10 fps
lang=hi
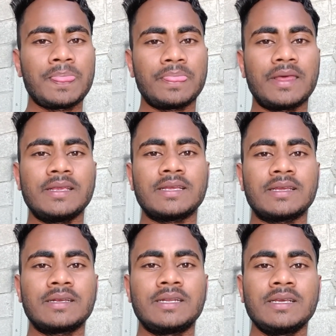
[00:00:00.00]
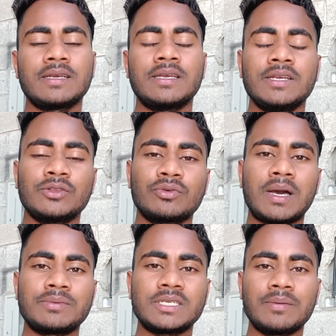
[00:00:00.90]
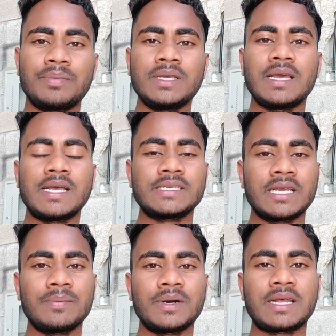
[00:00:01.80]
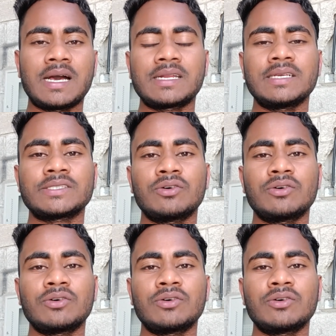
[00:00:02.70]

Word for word: नहीं है ठीक है तो आप जब भी एज ए हेल्पर आ रहे हैं